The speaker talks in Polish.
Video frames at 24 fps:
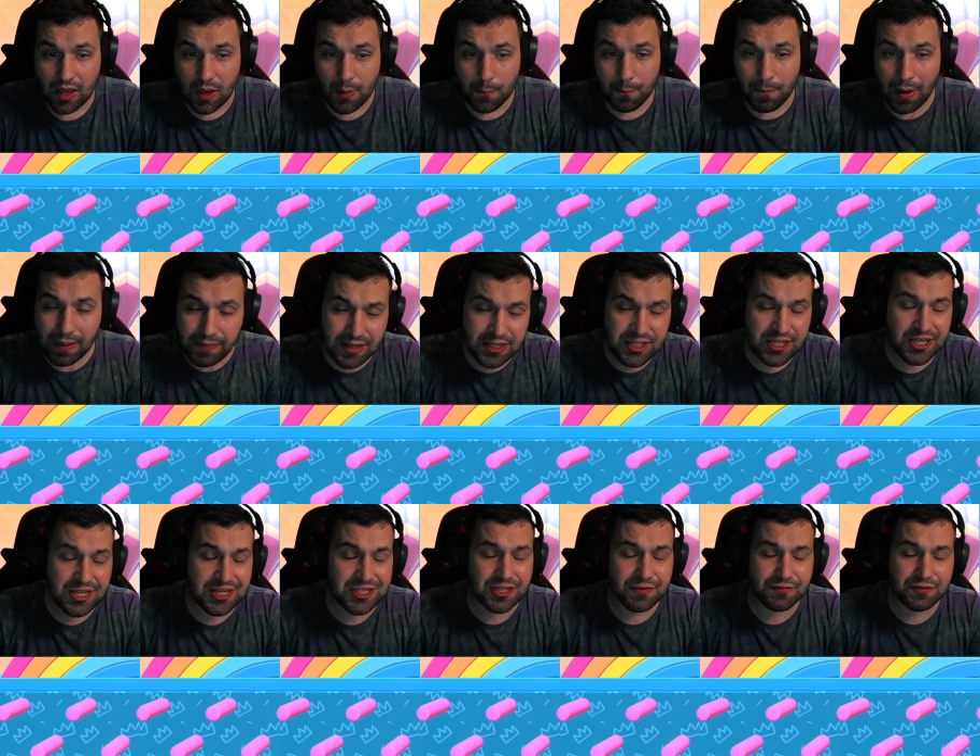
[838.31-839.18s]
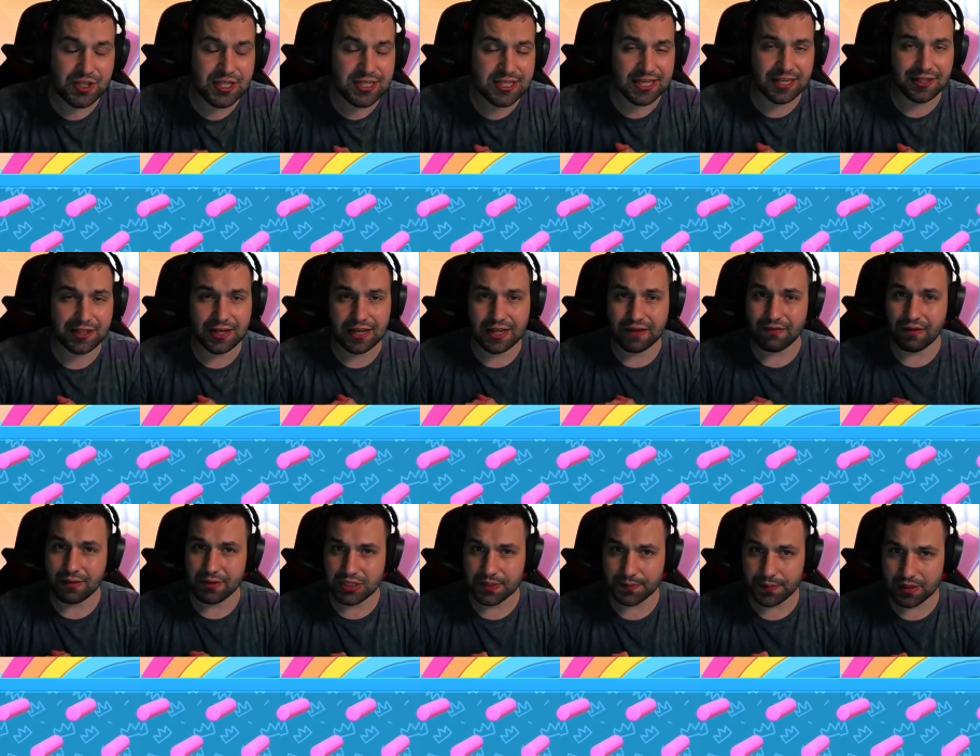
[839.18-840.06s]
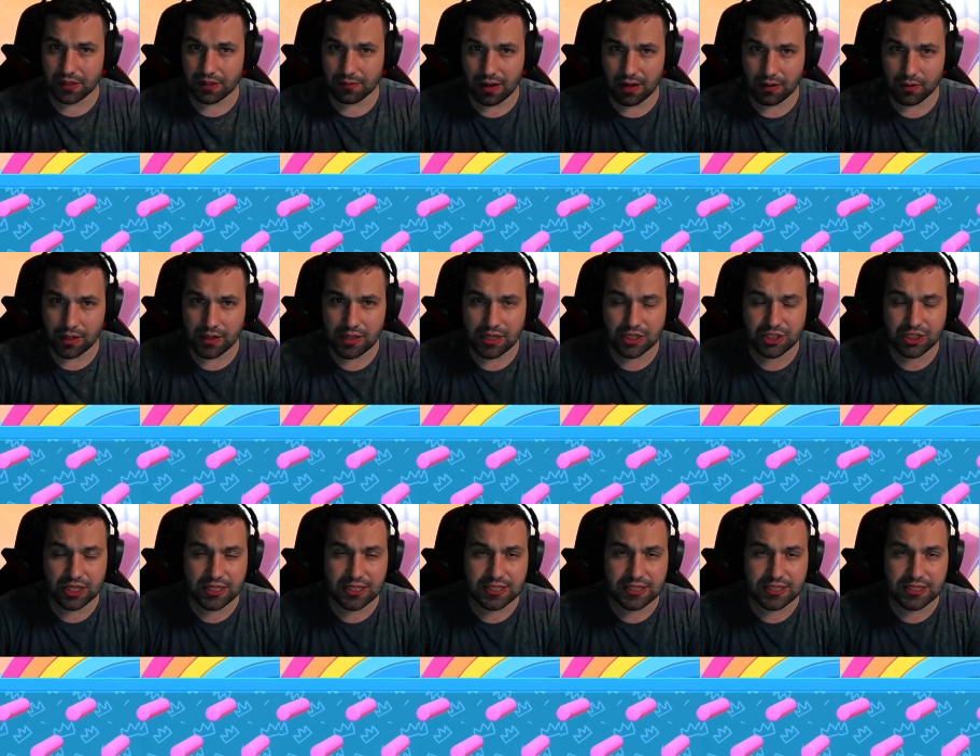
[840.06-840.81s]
Mam nadzieję, że wszystkie triki Wam się podobały. Jeżeli